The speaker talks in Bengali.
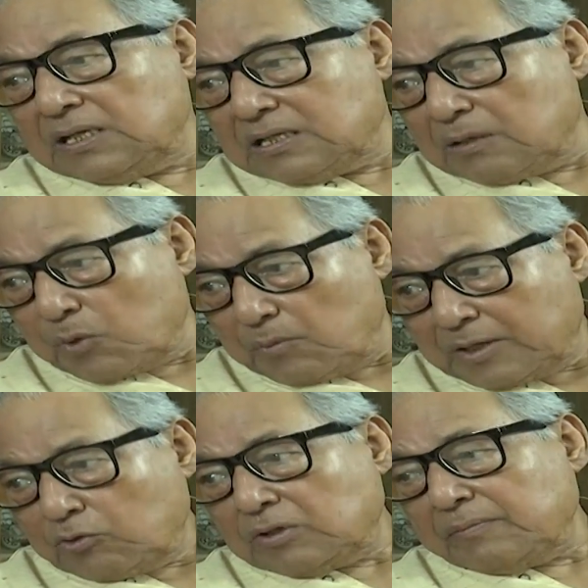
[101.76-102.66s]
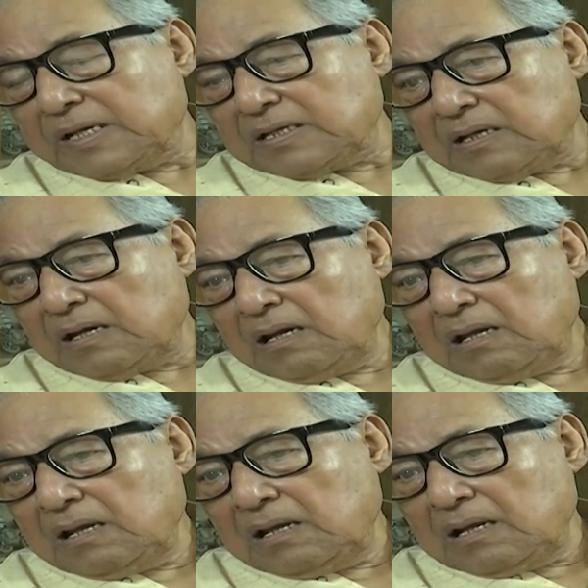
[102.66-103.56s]
নিজেদের প্রমাণ করতে পেরেছেন
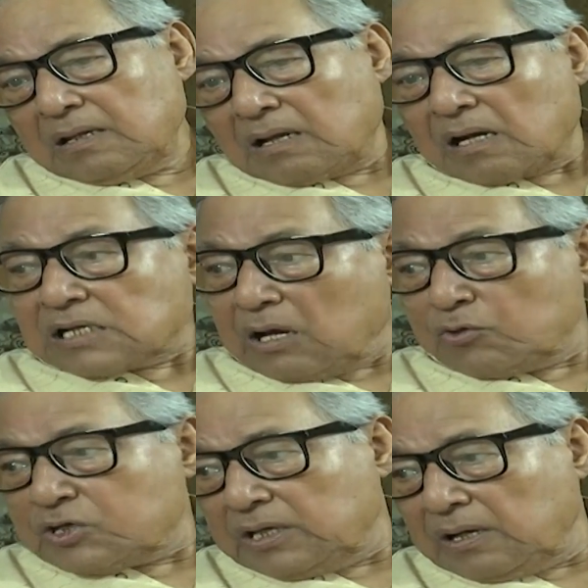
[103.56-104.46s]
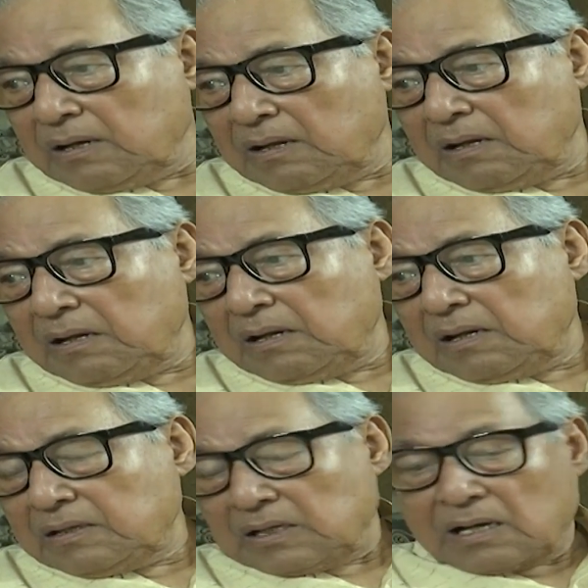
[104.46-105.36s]
যারা সাহসী
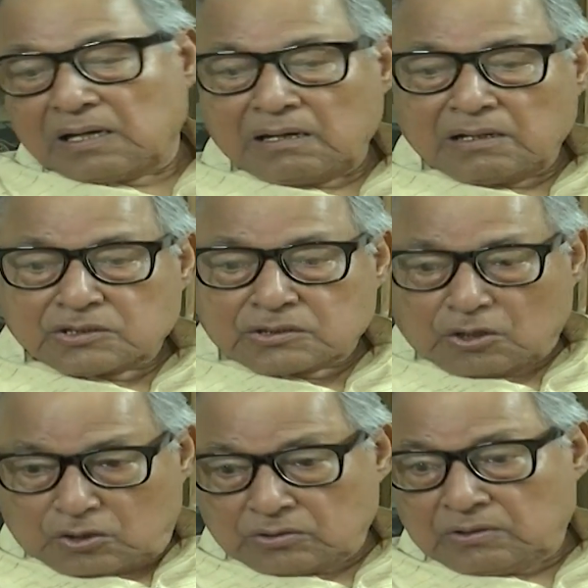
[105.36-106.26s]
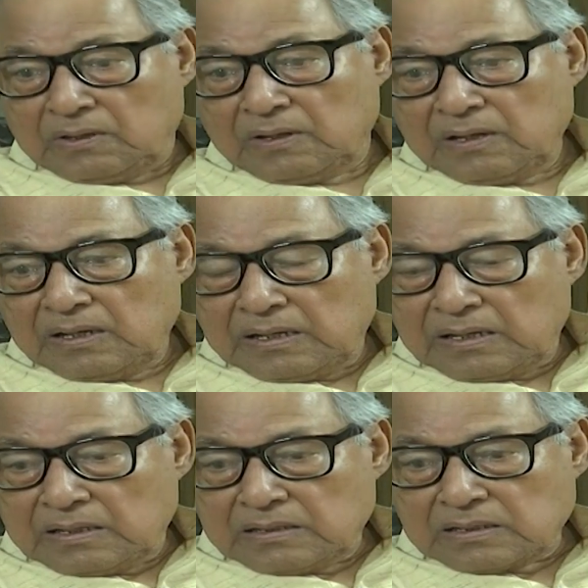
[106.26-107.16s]
যারা সৎ
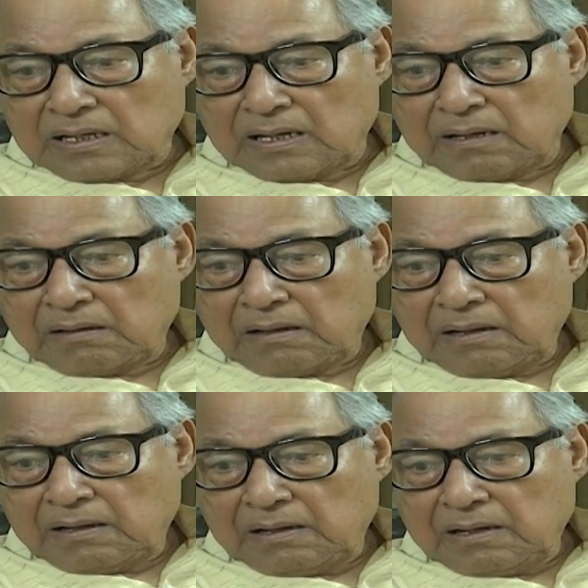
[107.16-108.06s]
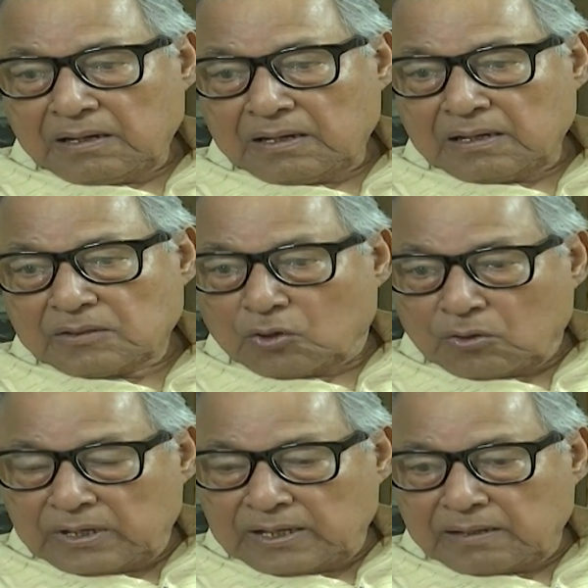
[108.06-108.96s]
যারা
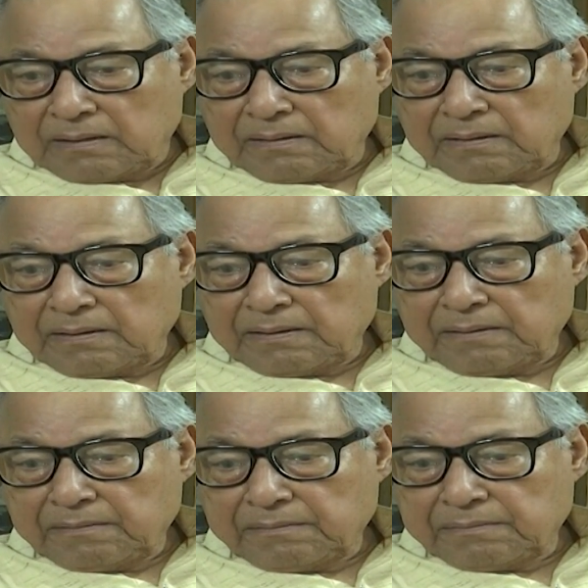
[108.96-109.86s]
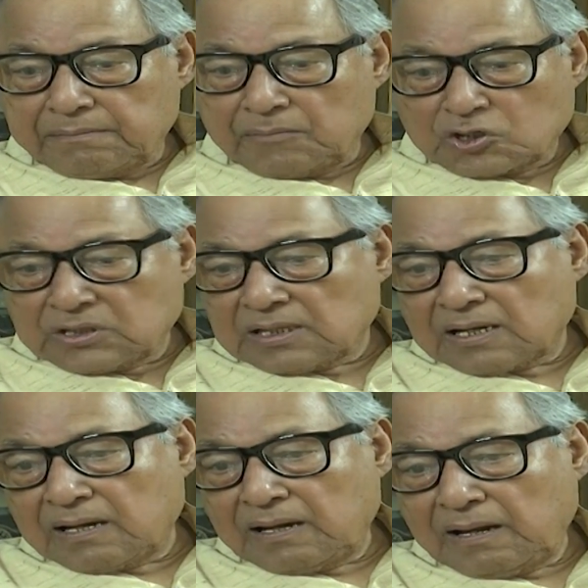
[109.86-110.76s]
দলের
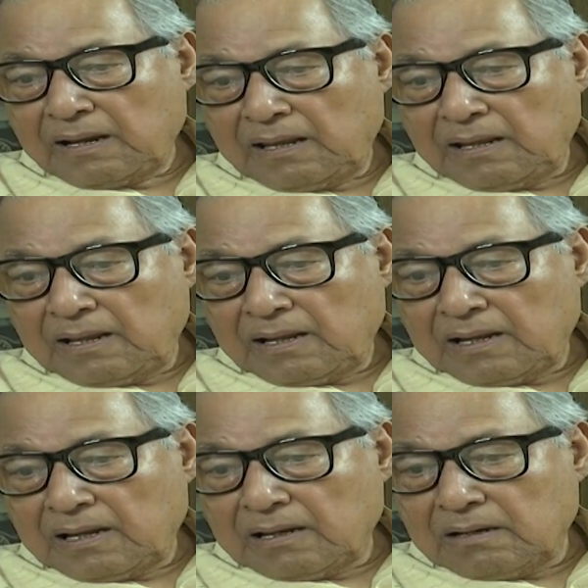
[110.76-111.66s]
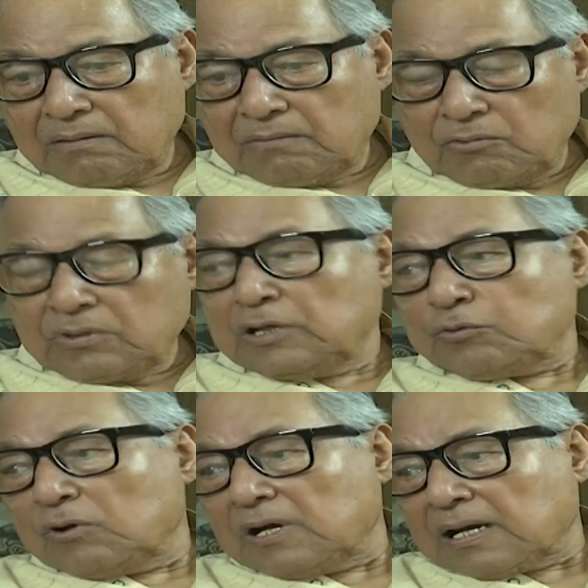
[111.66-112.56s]
মর্যাদাকে ঊর্ধ্বে
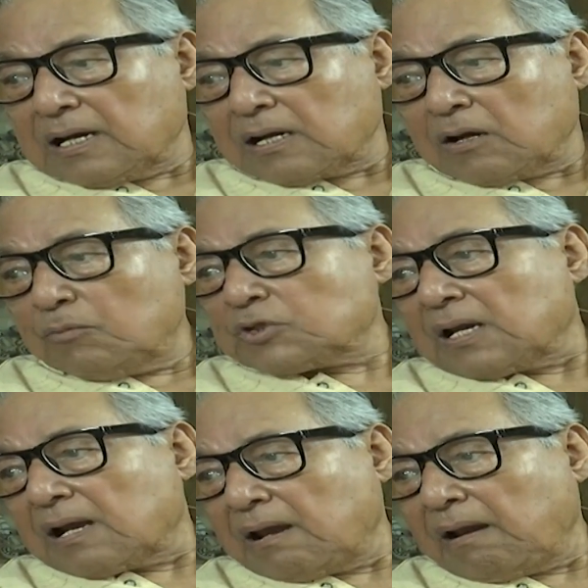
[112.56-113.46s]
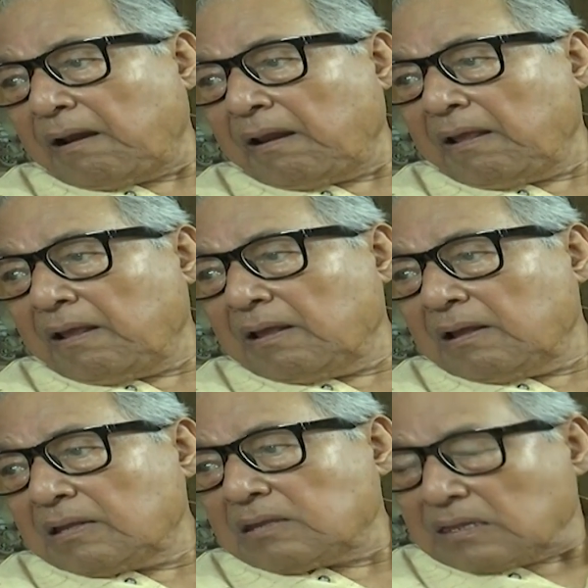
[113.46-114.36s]
তুলে রাখার ক্ষমতা রাখেন
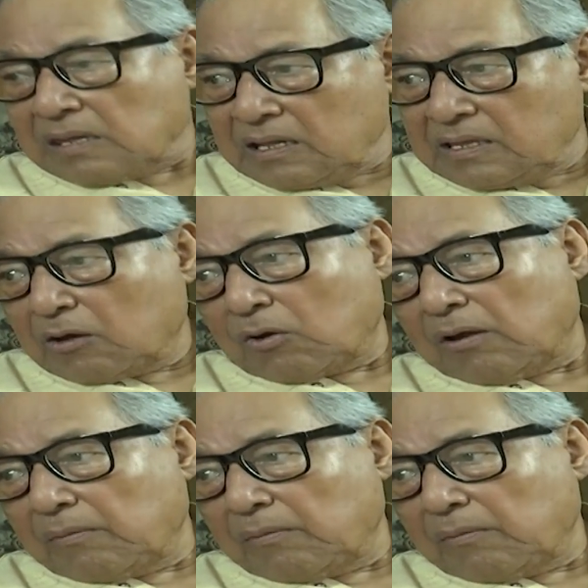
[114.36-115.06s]
তাদেরকে দিয়ে করা